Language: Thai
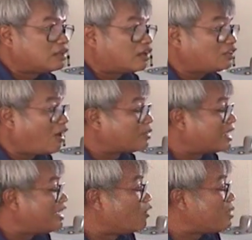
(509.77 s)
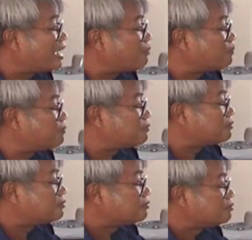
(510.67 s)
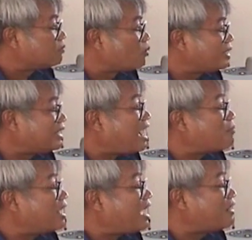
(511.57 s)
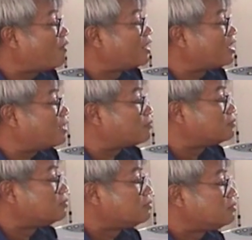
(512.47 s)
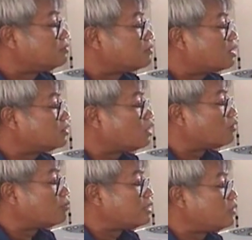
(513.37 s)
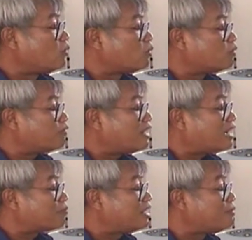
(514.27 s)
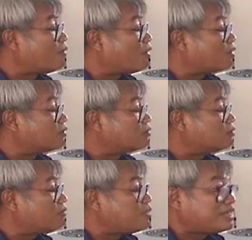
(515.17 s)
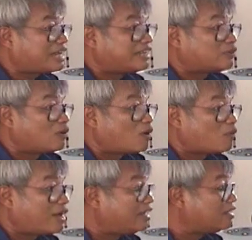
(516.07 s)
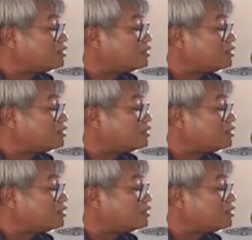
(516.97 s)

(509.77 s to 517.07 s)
เขาตอบยังไงรู้ไหมครับ ผมไปถามมาหลายคนนะครับเขาตอบว่าไม่รู้ฝรั่งไม่ได้บอก ไม่มีใครทดลองไว้